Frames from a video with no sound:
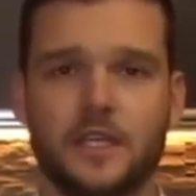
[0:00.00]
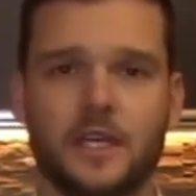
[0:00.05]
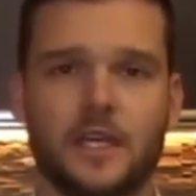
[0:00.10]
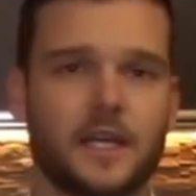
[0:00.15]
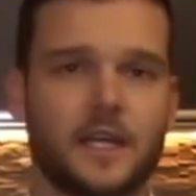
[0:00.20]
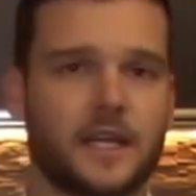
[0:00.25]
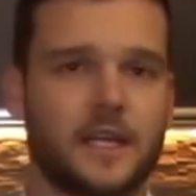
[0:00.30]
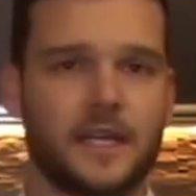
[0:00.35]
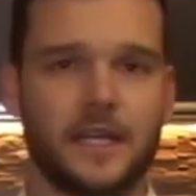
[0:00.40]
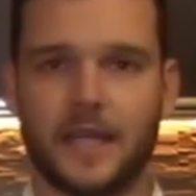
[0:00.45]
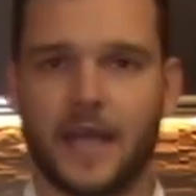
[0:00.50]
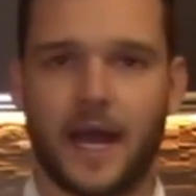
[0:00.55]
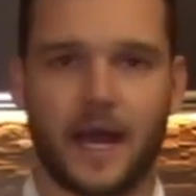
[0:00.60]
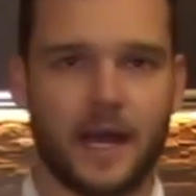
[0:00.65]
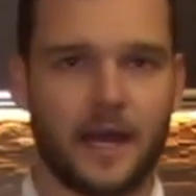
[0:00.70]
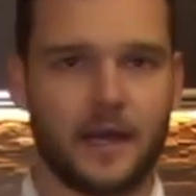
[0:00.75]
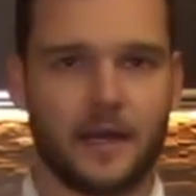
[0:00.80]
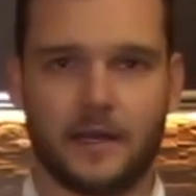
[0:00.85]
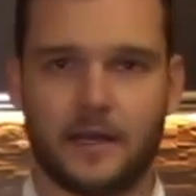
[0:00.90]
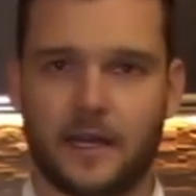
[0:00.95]
de
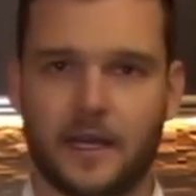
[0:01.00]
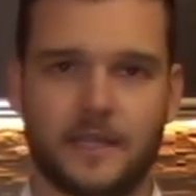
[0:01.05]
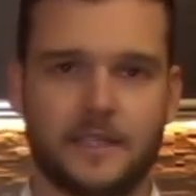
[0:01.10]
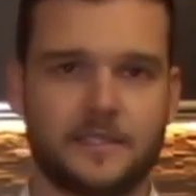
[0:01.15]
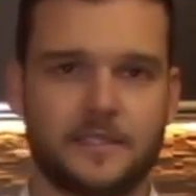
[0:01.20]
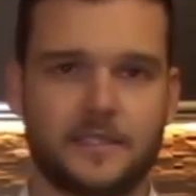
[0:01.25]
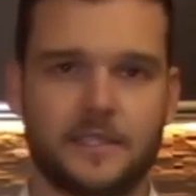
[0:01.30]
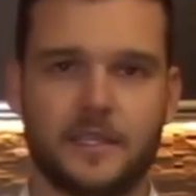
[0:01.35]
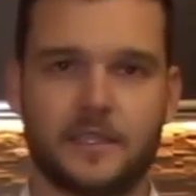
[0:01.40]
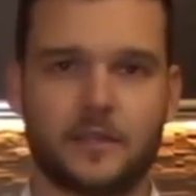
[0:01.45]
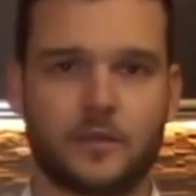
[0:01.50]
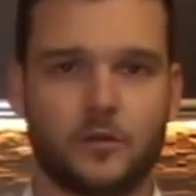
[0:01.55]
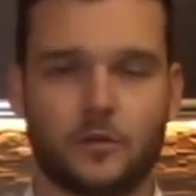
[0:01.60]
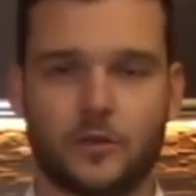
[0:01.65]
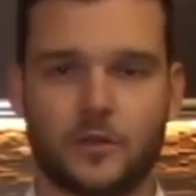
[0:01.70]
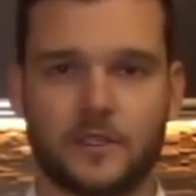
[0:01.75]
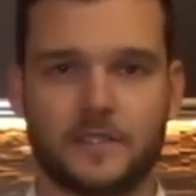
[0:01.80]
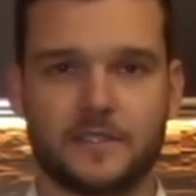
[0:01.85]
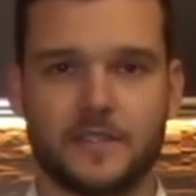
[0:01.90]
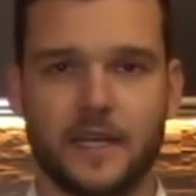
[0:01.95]
criar a receita
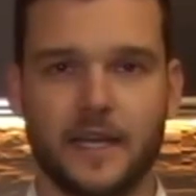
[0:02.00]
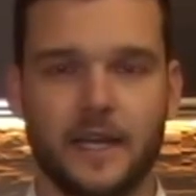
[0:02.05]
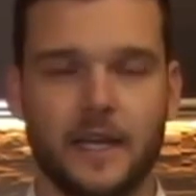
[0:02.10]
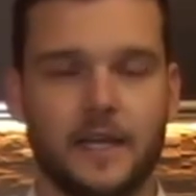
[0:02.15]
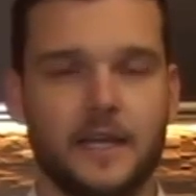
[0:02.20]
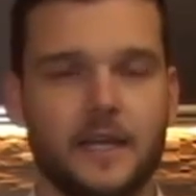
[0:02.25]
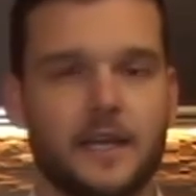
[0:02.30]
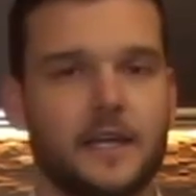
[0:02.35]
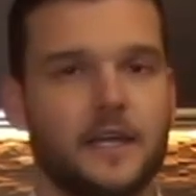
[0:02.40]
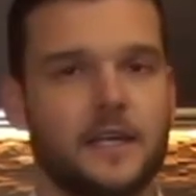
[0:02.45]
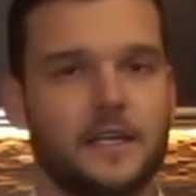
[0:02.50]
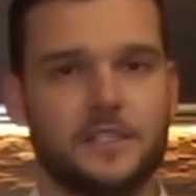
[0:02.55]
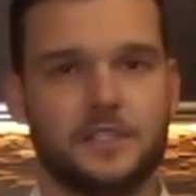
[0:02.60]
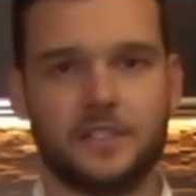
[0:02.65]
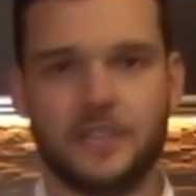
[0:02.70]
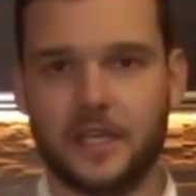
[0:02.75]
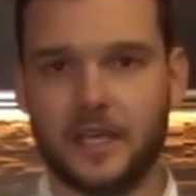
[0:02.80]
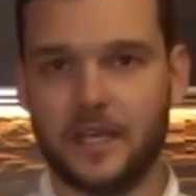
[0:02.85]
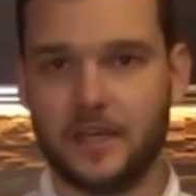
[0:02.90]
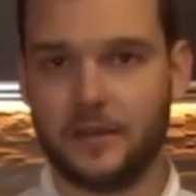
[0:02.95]
como quiser,
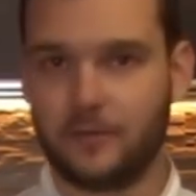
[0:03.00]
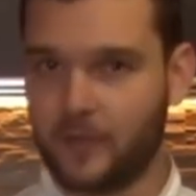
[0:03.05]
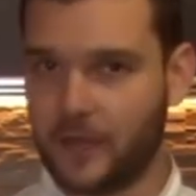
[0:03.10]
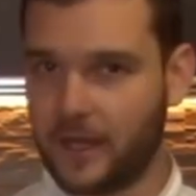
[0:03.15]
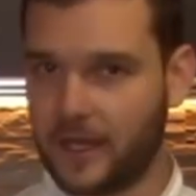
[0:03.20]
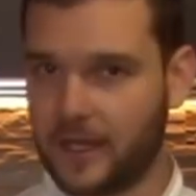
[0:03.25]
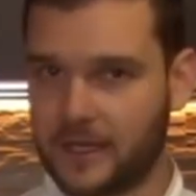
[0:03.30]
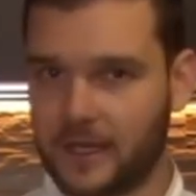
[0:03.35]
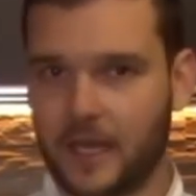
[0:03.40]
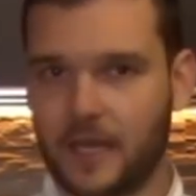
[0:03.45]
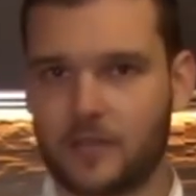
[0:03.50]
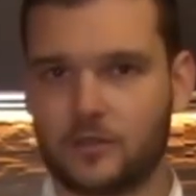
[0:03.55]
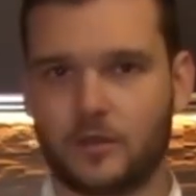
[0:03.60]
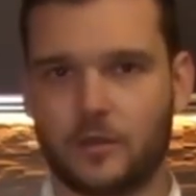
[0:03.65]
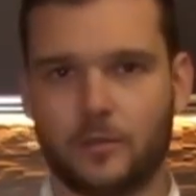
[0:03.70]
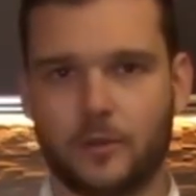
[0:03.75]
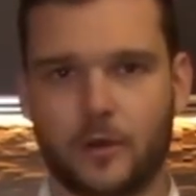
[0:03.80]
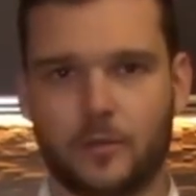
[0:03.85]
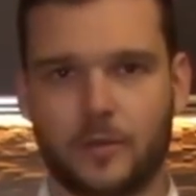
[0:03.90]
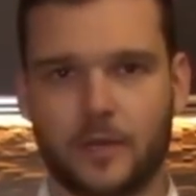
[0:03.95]
de inventar
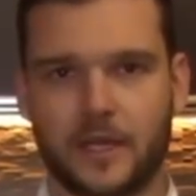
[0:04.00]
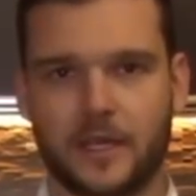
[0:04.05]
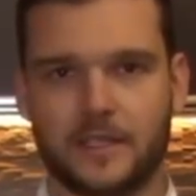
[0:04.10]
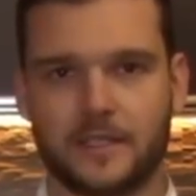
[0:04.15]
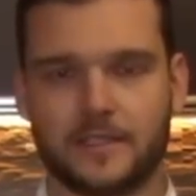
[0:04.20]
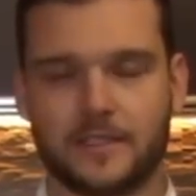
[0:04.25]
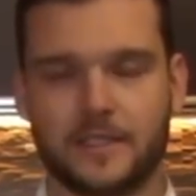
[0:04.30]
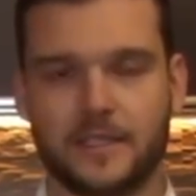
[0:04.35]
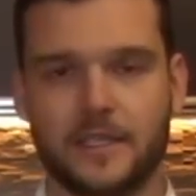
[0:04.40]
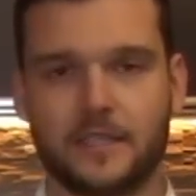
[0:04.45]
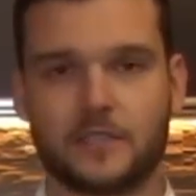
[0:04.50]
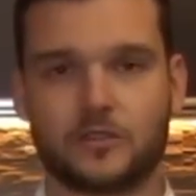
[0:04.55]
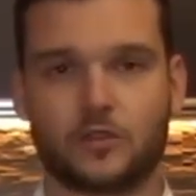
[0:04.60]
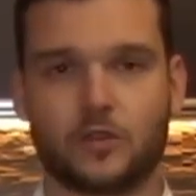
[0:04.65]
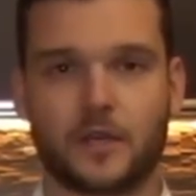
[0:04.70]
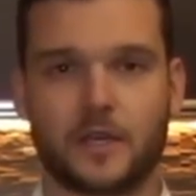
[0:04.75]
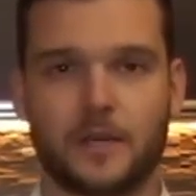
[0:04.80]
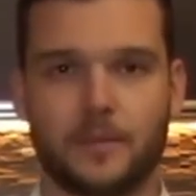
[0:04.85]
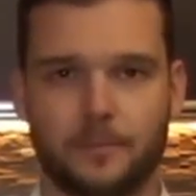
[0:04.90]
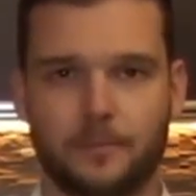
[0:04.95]
a sua própria
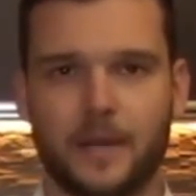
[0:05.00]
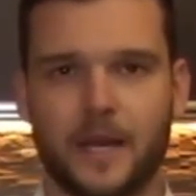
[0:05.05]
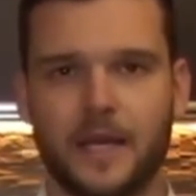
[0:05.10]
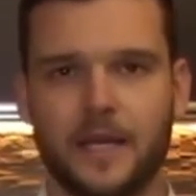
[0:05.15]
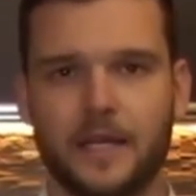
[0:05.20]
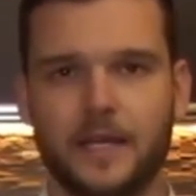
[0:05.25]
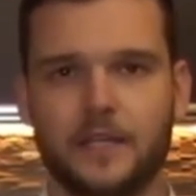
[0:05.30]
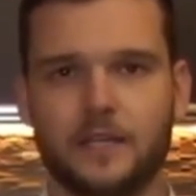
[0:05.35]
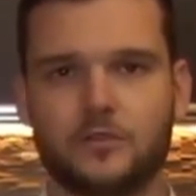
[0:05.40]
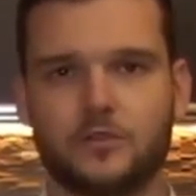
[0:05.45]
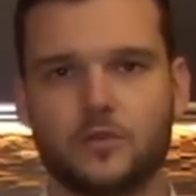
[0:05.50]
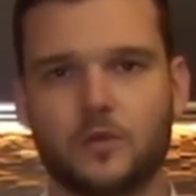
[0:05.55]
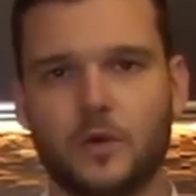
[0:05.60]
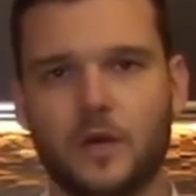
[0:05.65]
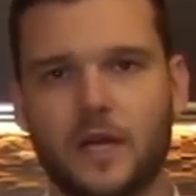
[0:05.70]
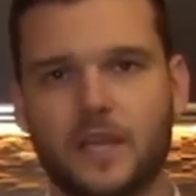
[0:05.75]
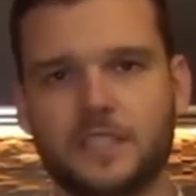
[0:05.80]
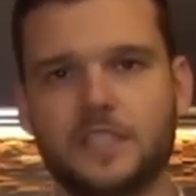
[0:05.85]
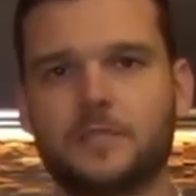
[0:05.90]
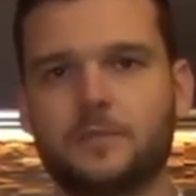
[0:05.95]
receita, só que para
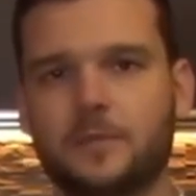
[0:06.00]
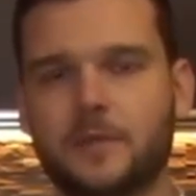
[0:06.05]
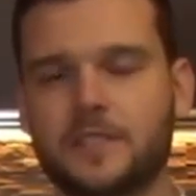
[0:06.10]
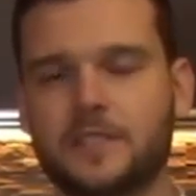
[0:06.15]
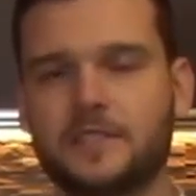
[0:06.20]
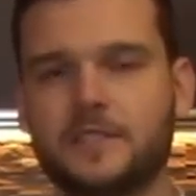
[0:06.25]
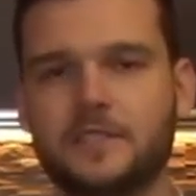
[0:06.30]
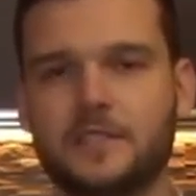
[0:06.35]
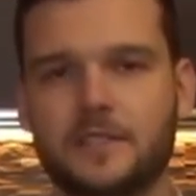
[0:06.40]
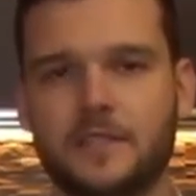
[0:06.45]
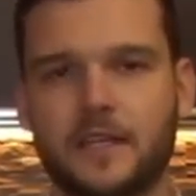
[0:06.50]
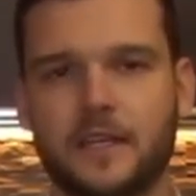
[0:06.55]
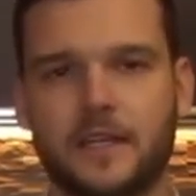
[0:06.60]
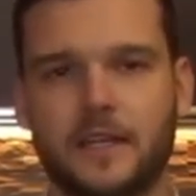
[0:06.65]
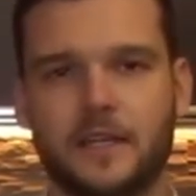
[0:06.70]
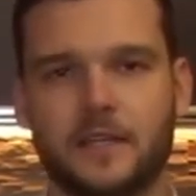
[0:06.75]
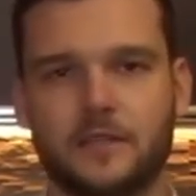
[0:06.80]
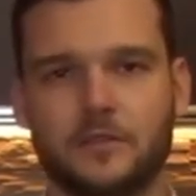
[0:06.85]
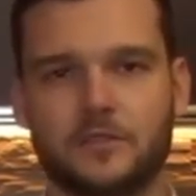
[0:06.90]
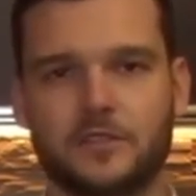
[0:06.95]
isso a gente precisa
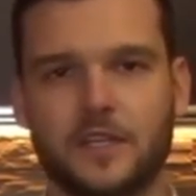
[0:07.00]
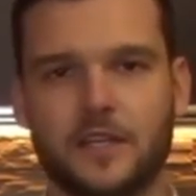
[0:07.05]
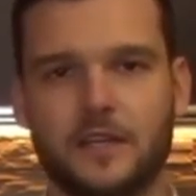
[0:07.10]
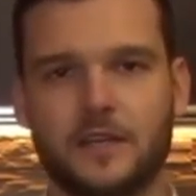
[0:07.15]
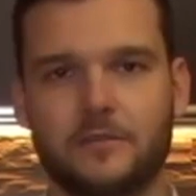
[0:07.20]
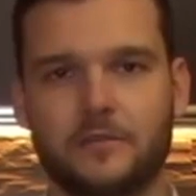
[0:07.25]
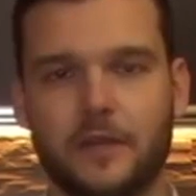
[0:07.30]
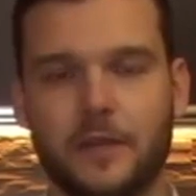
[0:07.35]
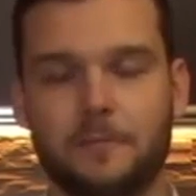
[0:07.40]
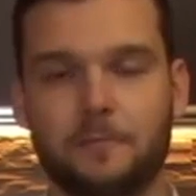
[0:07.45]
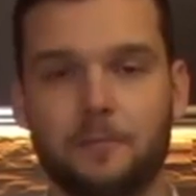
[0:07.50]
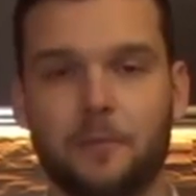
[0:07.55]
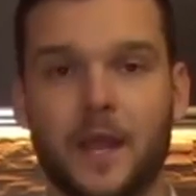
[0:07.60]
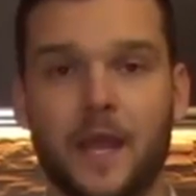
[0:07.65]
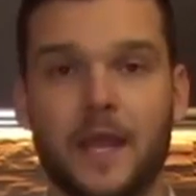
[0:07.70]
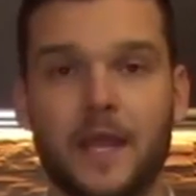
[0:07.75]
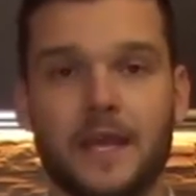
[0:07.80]
entender de onde ela vem.